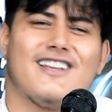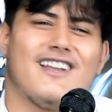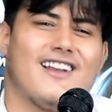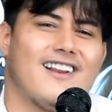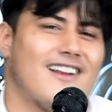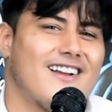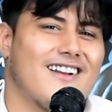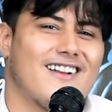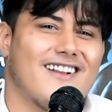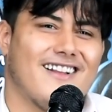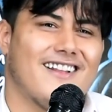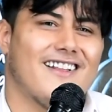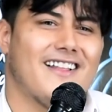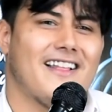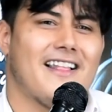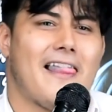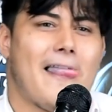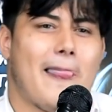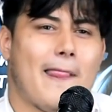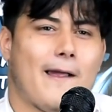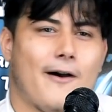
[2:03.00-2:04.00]
से अलग
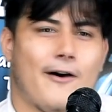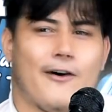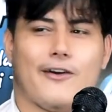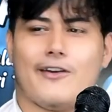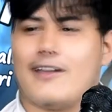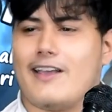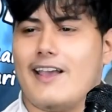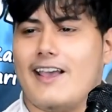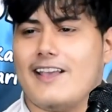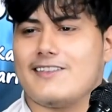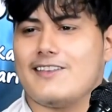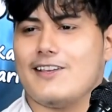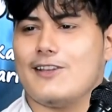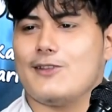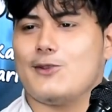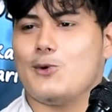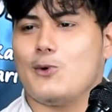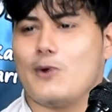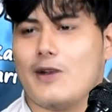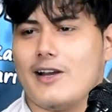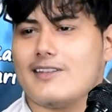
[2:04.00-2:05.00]
और कैसे
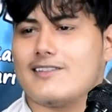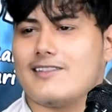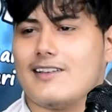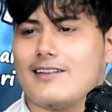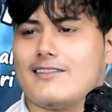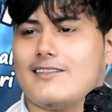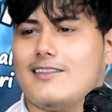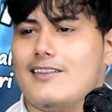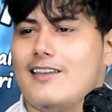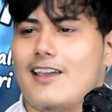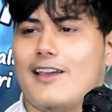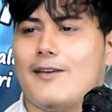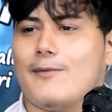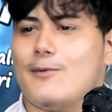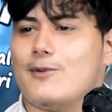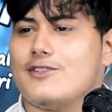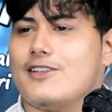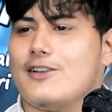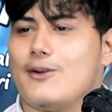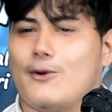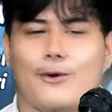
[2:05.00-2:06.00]
तू कर सकती है
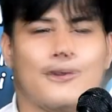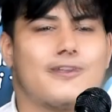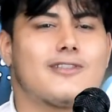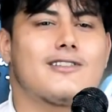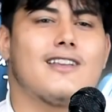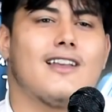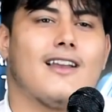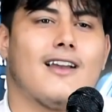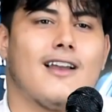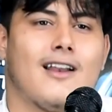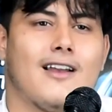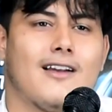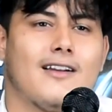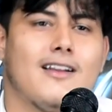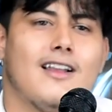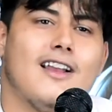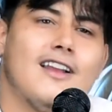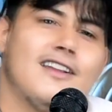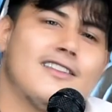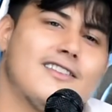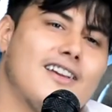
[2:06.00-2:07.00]
मुझे खुद से अलग
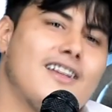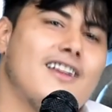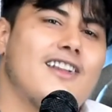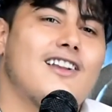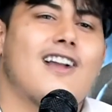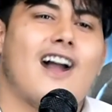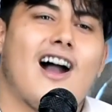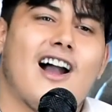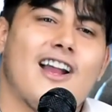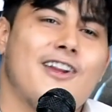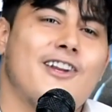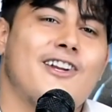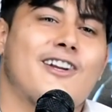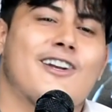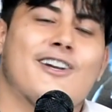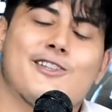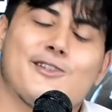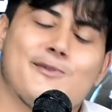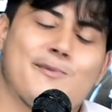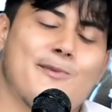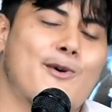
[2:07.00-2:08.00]
तेरी खाई
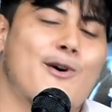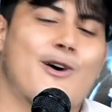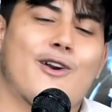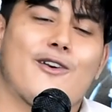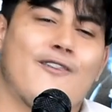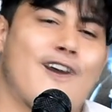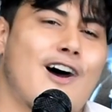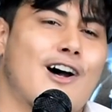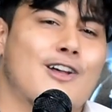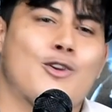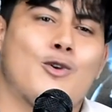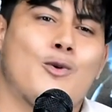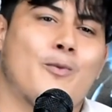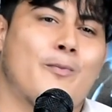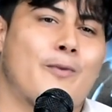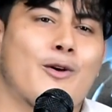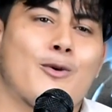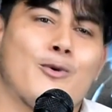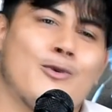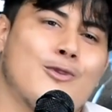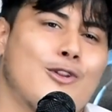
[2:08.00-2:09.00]
कस्मों और वादों
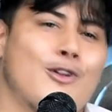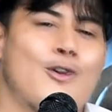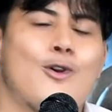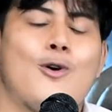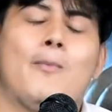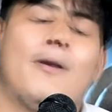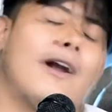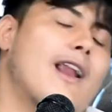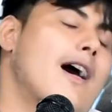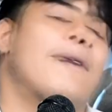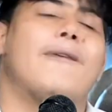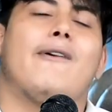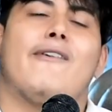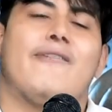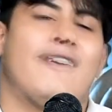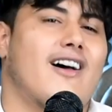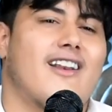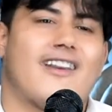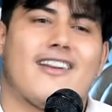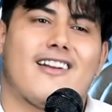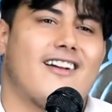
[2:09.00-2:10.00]
पर उन दिनों बड़ा
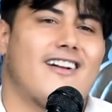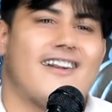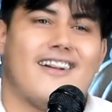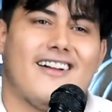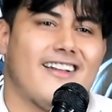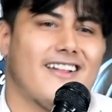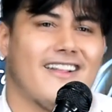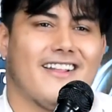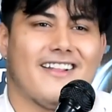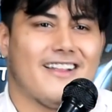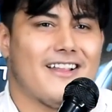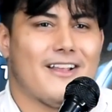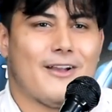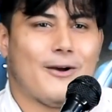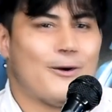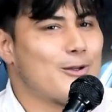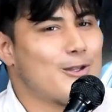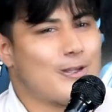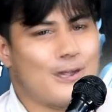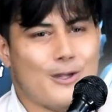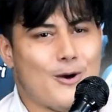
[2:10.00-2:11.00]
बवाल
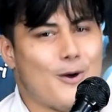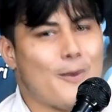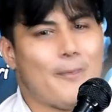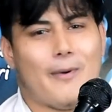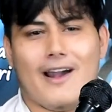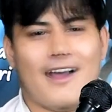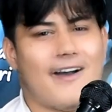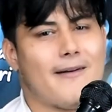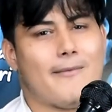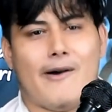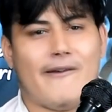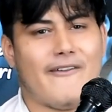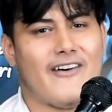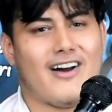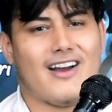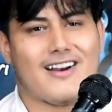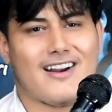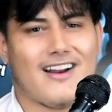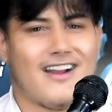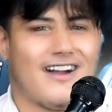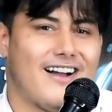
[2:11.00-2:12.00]
रहा उन दिनों बड़ा
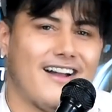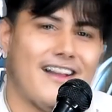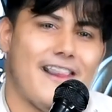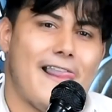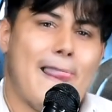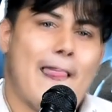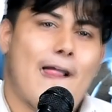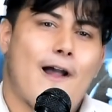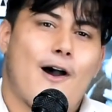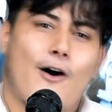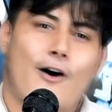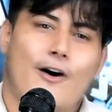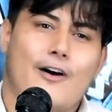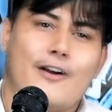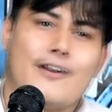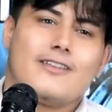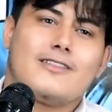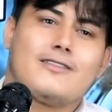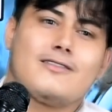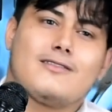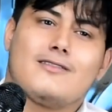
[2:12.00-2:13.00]
बवाल रहा
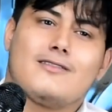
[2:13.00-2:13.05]
और